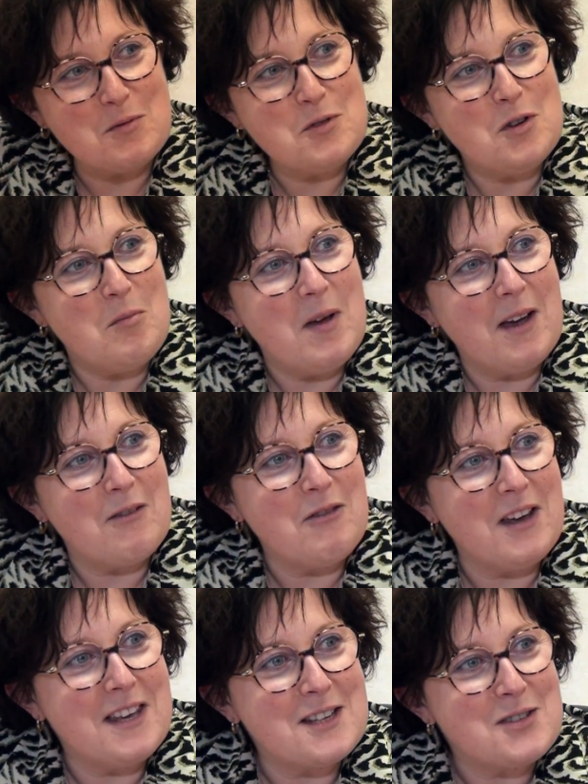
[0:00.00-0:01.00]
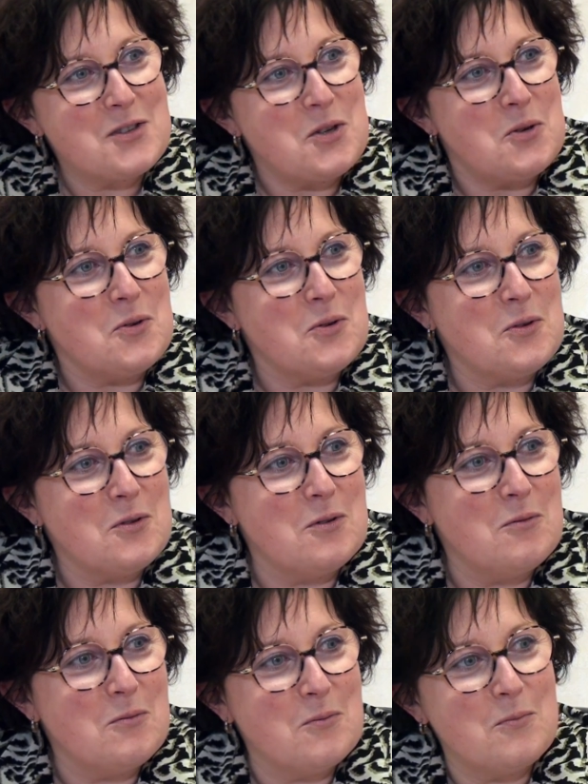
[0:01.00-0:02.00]
Monsieur le maire veille à ce
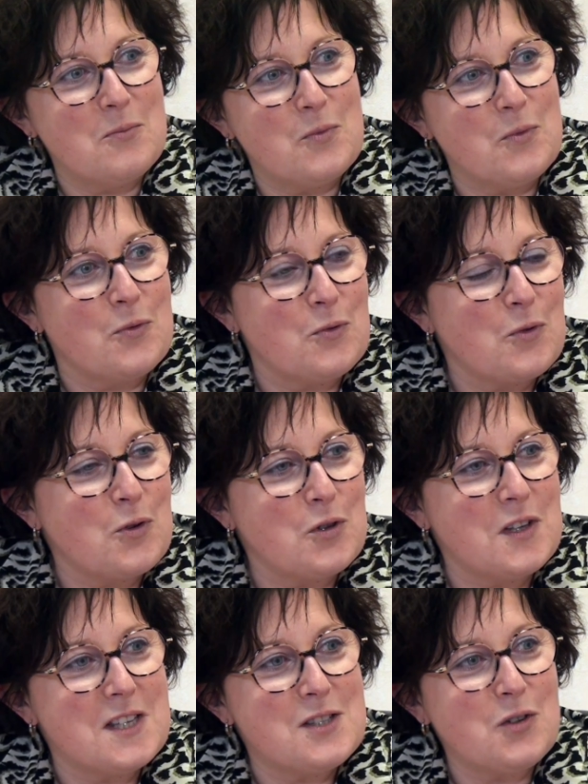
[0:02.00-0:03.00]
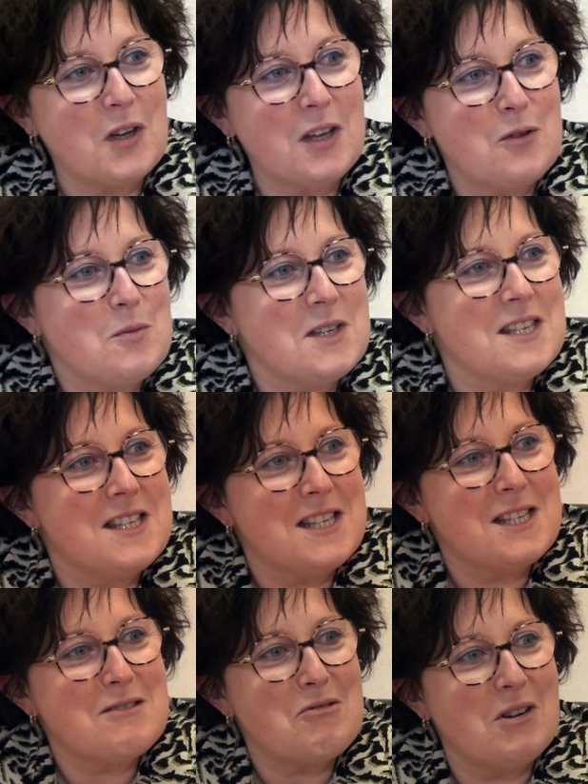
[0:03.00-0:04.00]
que mon côté historique de
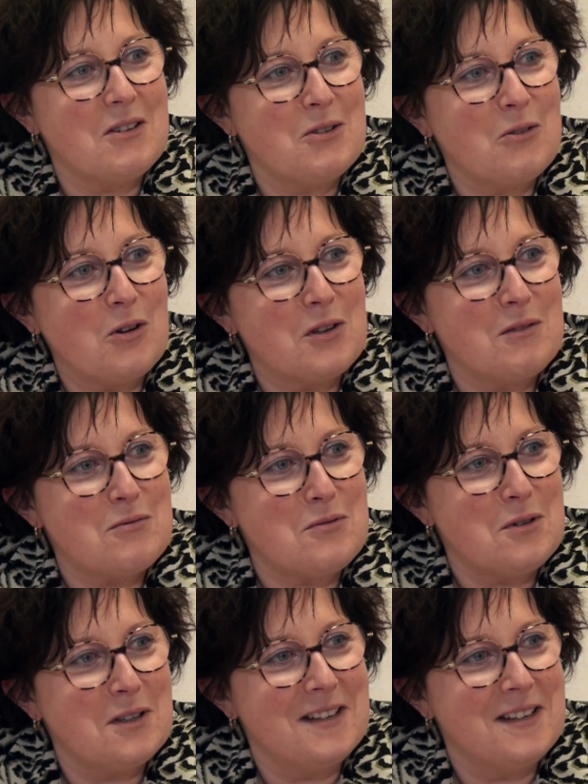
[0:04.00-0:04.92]
Piquigny soit au rendez-vous.